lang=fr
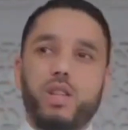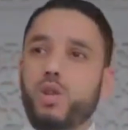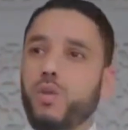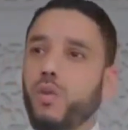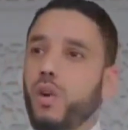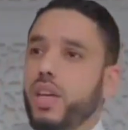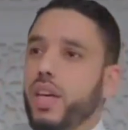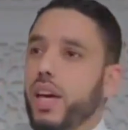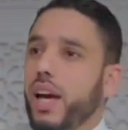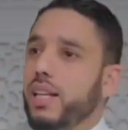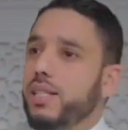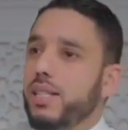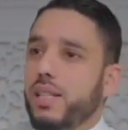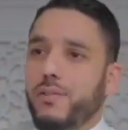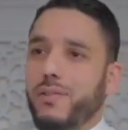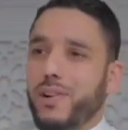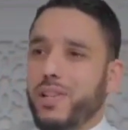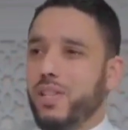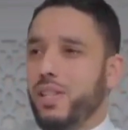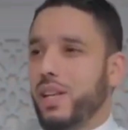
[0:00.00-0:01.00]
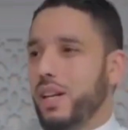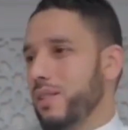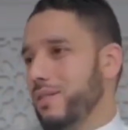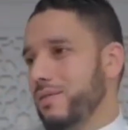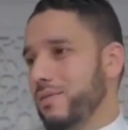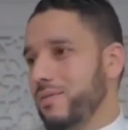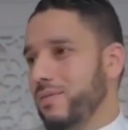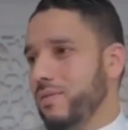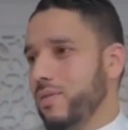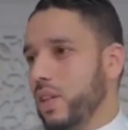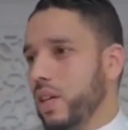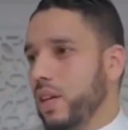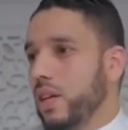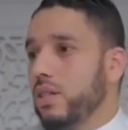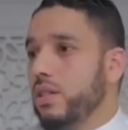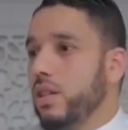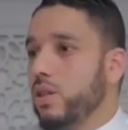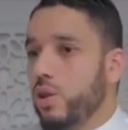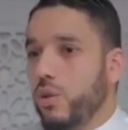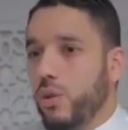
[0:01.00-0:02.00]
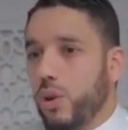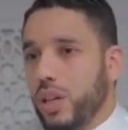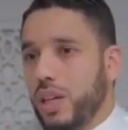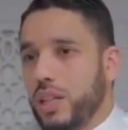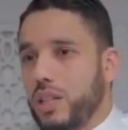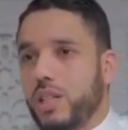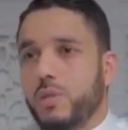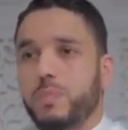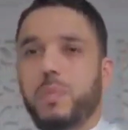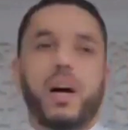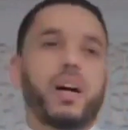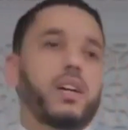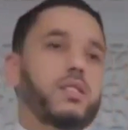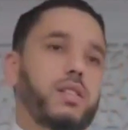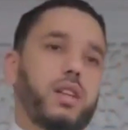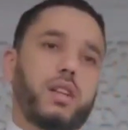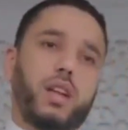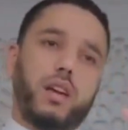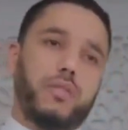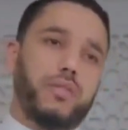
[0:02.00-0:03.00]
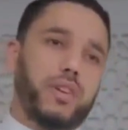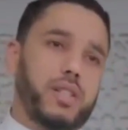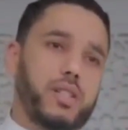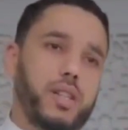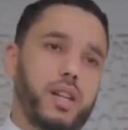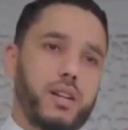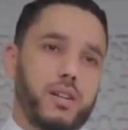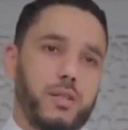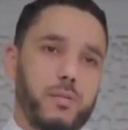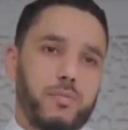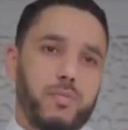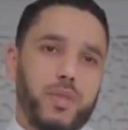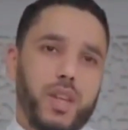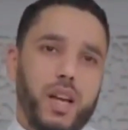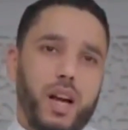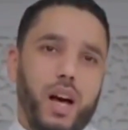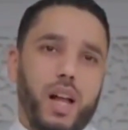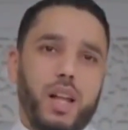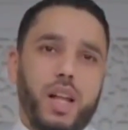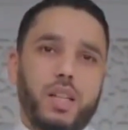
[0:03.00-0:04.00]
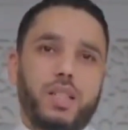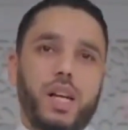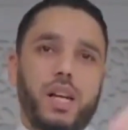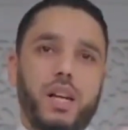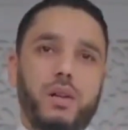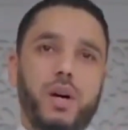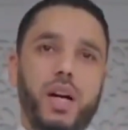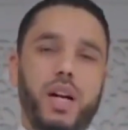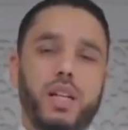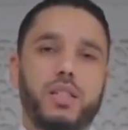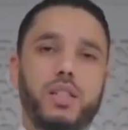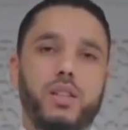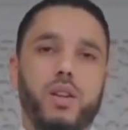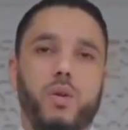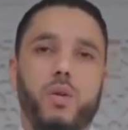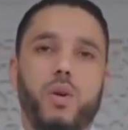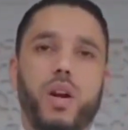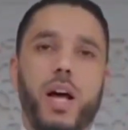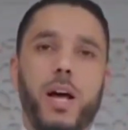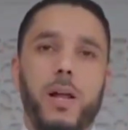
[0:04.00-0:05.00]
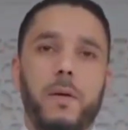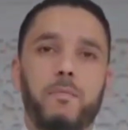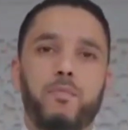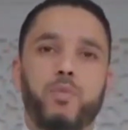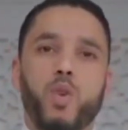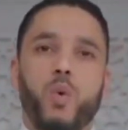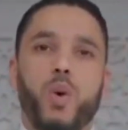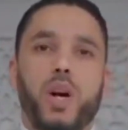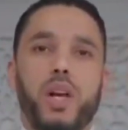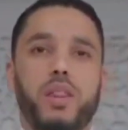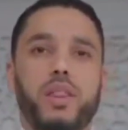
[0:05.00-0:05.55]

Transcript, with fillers: Si tu veux qu'ils restent, c'est facile. Si tu veux qu'ils disparaissent, c'est très facile. Allah dit dans le Coran